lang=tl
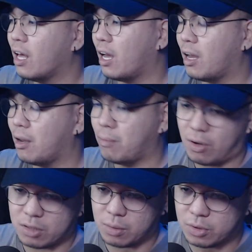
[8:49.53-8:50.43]
Uh,
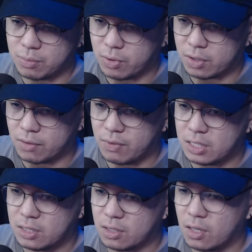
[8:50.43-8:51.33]
bago tapusin po itong
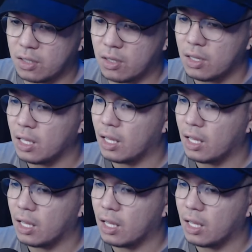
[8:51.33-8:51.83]
video to, no?